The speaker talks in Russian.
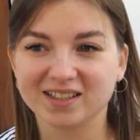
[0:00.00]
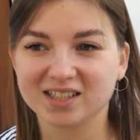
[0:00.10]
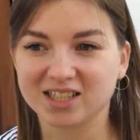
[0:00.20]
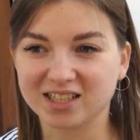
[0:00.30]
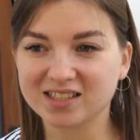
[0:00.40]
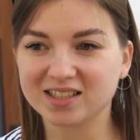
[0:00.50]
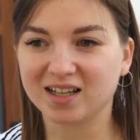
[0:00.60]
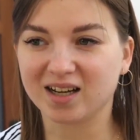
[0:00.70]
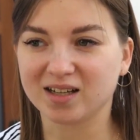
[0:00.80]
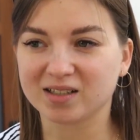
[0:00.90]

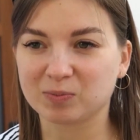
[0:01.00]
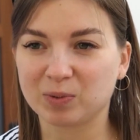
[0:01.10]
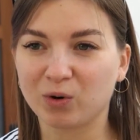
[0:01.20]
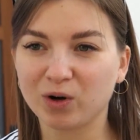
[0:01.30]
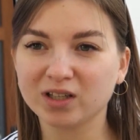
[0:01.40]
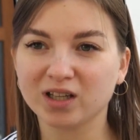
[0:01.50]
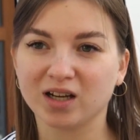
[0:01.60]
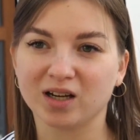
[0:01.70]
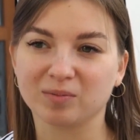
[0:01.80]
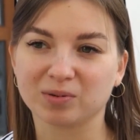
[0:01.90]
Честно, спокойно,